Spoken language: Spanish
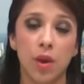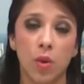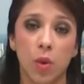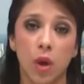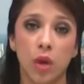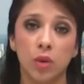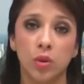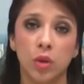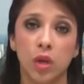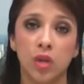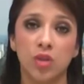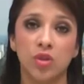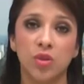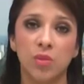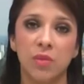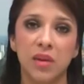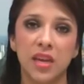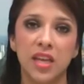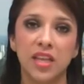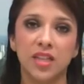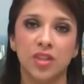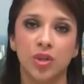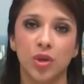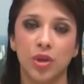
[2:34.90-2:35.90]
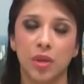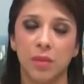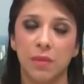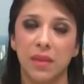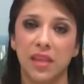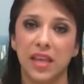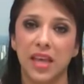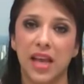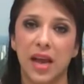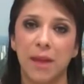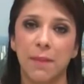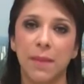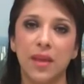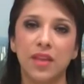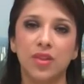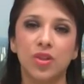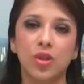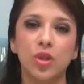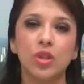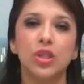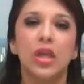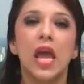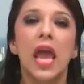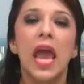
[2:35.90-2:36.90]
en cuanto al suministro de
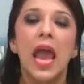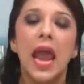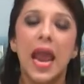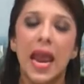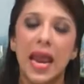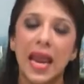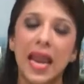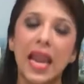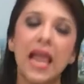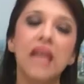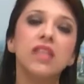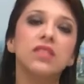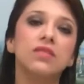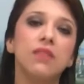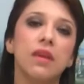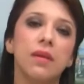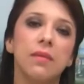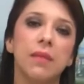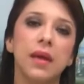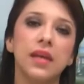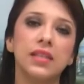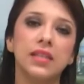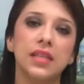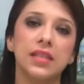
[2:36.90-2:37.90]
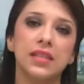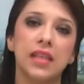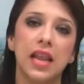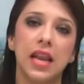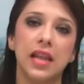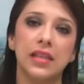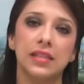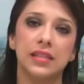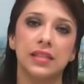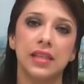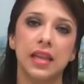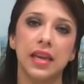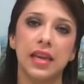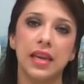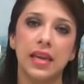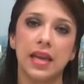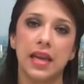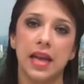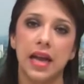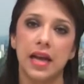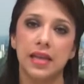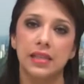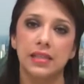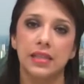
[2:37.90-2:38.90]
medicamentos en las farmacias de las
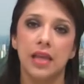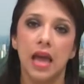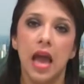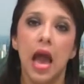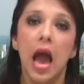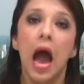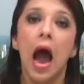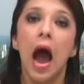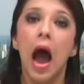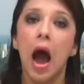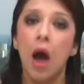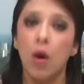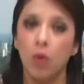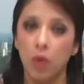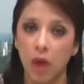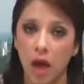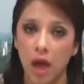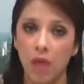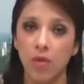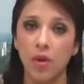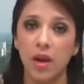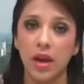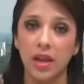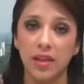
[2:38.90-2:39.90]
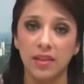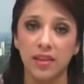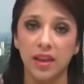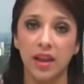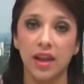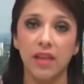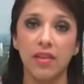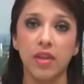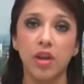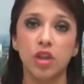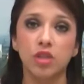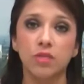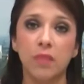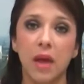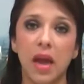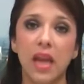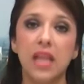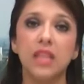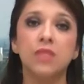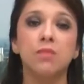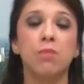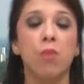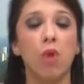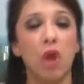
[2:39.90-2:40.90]
clínicas, aunado a la entrega de los
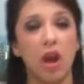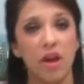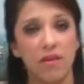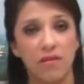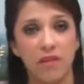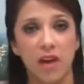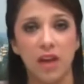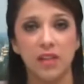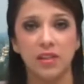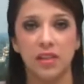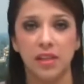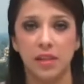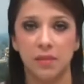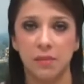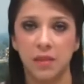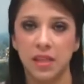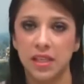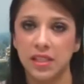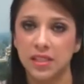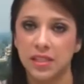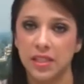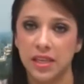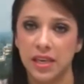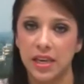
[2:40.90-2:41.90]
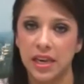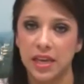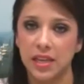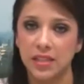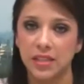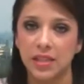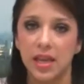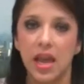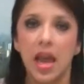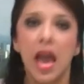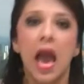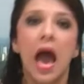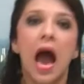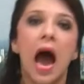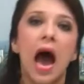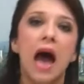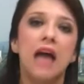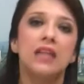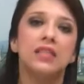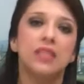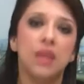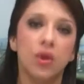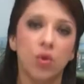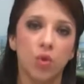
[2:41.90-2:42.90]
vales por la falta de medicinas.
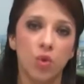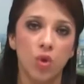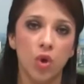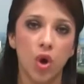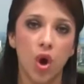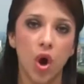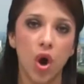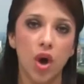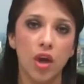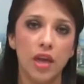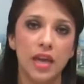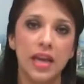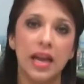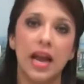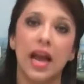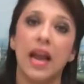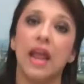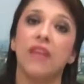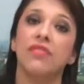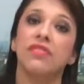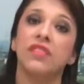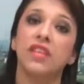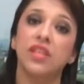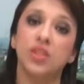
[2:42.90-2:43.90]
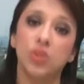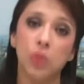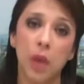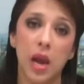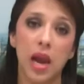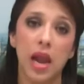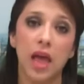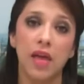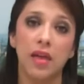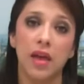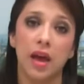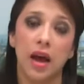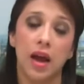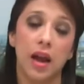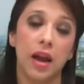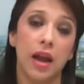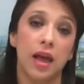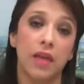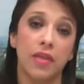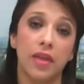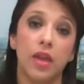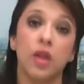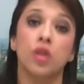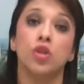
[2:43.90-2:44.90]
Aseguró y garantizó a
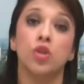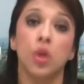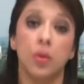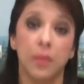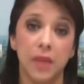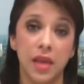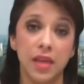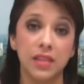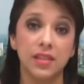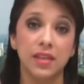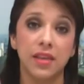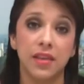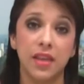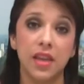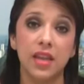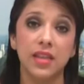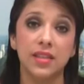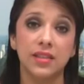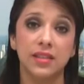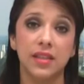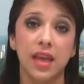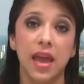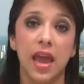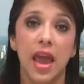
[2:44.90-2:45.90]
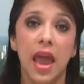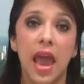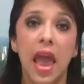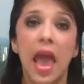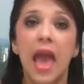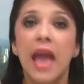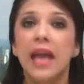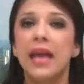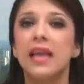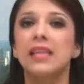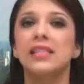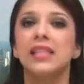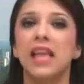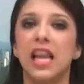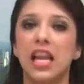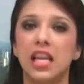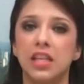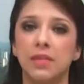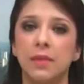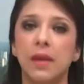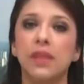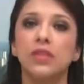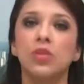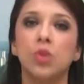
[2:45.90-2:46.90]
la, derecha bien se del que se
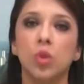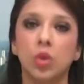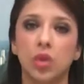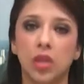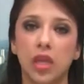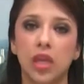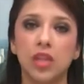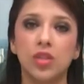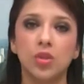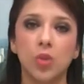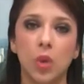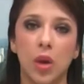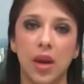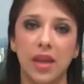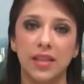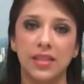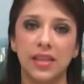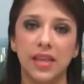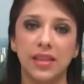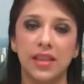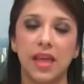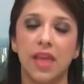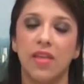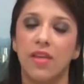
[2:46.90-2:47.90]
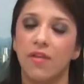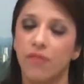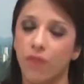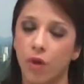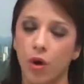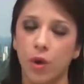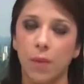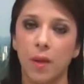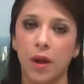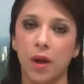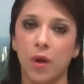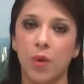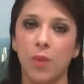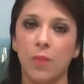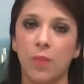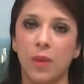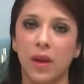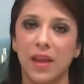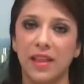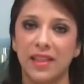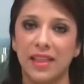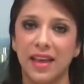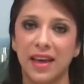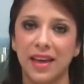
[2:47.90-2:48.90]
les va a surtir su receta de forma
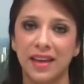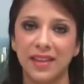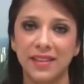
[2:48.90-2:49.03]
completa.